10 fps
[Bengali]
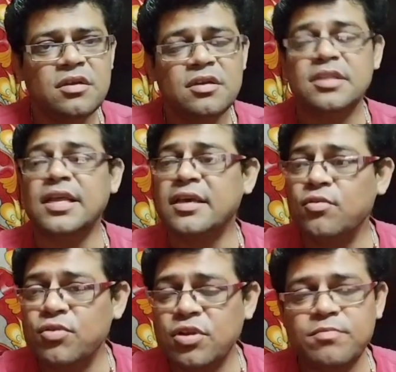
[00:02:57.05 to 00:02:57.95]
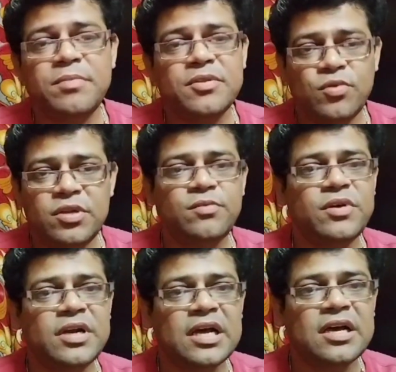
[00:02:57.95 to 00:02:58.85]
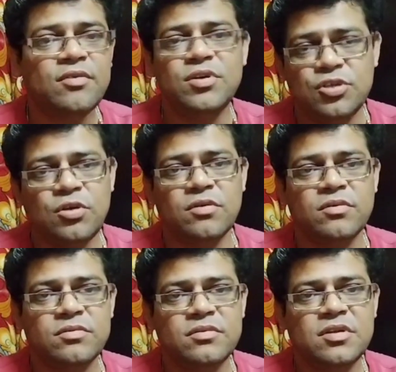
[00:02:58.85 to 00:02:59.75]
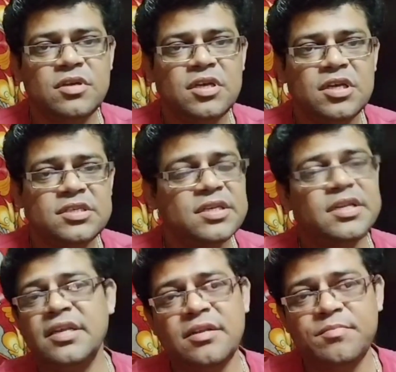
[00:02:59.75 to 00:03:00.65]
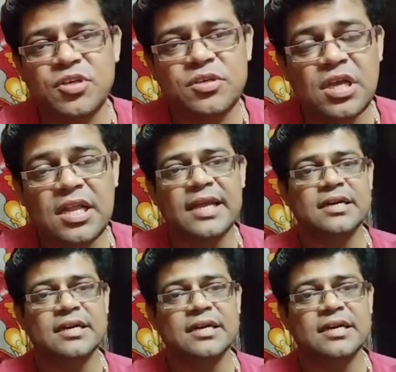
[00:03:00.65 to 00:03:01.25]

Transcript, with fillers: না তাকে ওইরমভাবে তৈরি করে রাখা হয়েছিল সেটা নিয়ে একটা বিশাল একটা